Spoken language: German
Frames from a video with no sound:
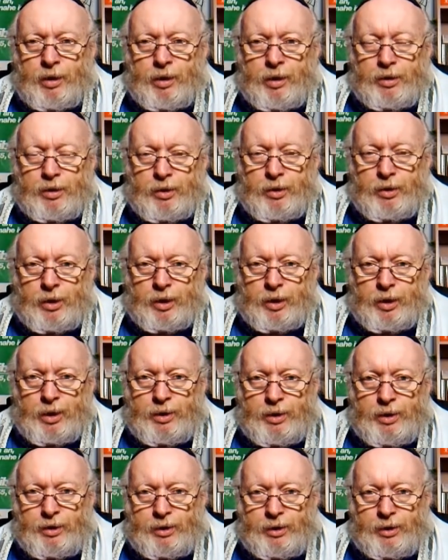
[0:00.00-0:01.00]
sondern
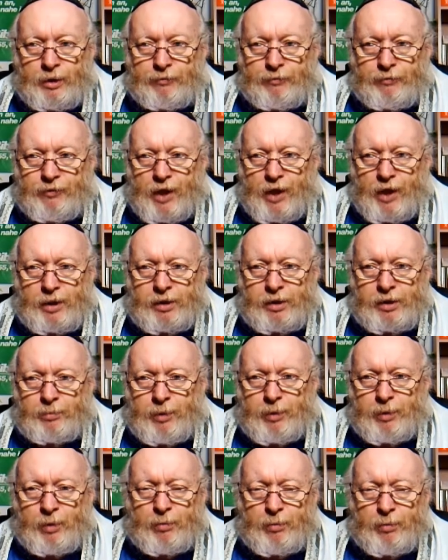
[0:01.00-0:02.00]
dass der Vater im
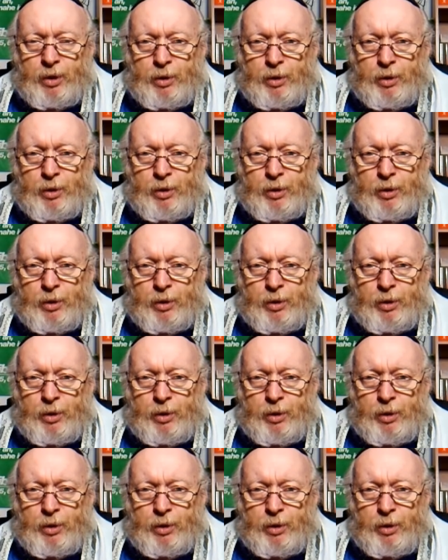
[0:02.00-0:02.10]
Himmel